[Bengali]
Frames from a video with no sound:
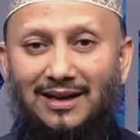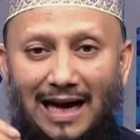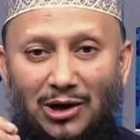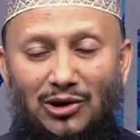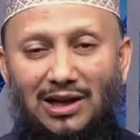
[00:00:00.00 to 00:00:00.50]

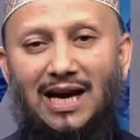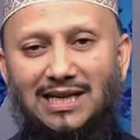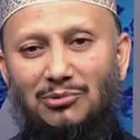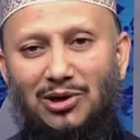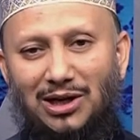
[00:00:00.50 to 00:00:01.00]
গাইরুল্লাহ
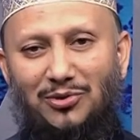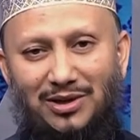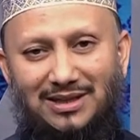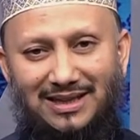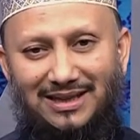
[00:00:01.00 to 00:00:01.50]
হিসেবে উল্লেখ
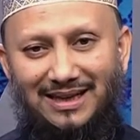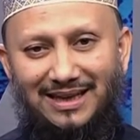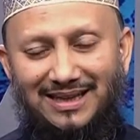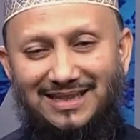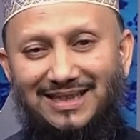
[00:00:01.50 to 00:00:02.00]
করেছেন
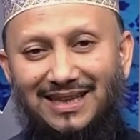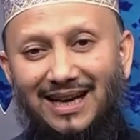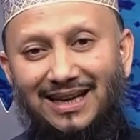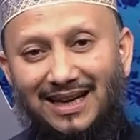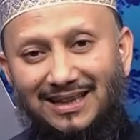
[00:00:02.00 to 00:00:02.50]
যে তারা
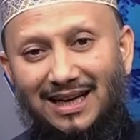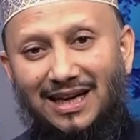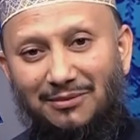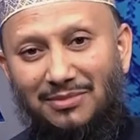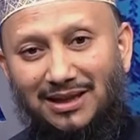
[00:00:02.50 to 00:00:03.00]
আল্লাহ
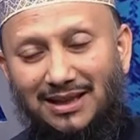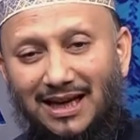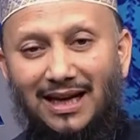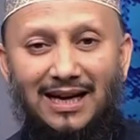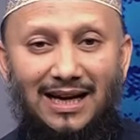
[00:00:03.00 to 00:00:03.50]
তালাকে বাদ
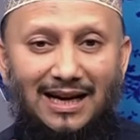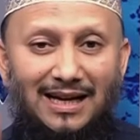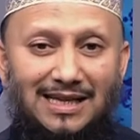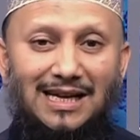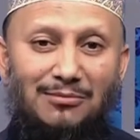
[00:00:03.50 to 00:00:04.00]
দিয়ে
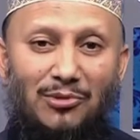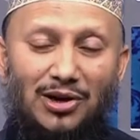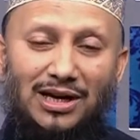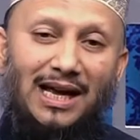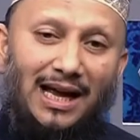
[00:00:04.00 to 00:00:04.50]
নিজের
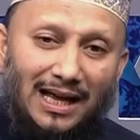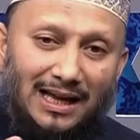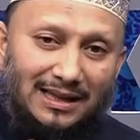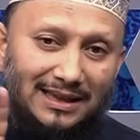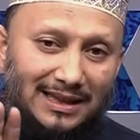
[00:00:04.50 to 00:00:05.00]
মনকে
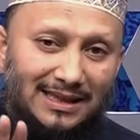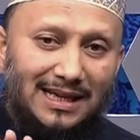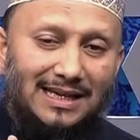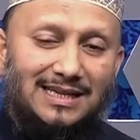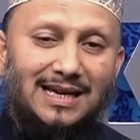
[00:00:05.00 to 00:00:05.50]

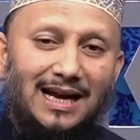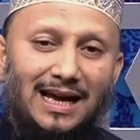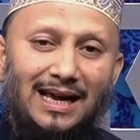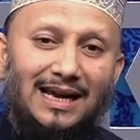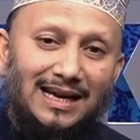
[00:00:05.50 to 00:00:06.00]
নিজের
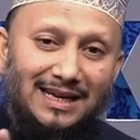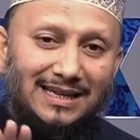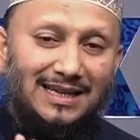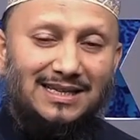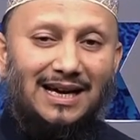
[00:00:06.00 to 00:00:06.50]
ইচ্ছাকে
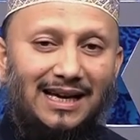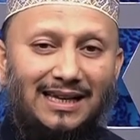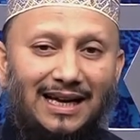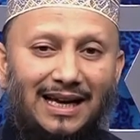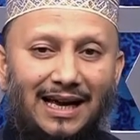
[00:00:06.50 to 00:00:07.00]
নিজের
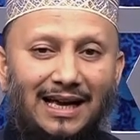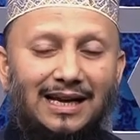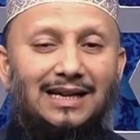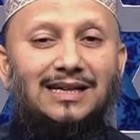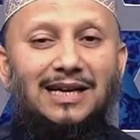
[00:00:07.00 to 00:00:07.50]
চাহিদাকে
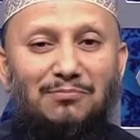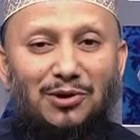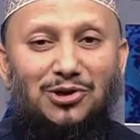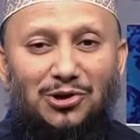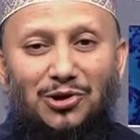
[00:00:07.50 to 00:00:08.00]
নিজের
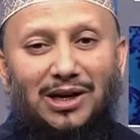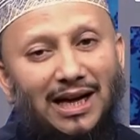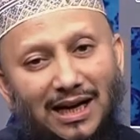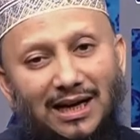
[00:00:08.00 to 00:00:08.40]
পছন্দকে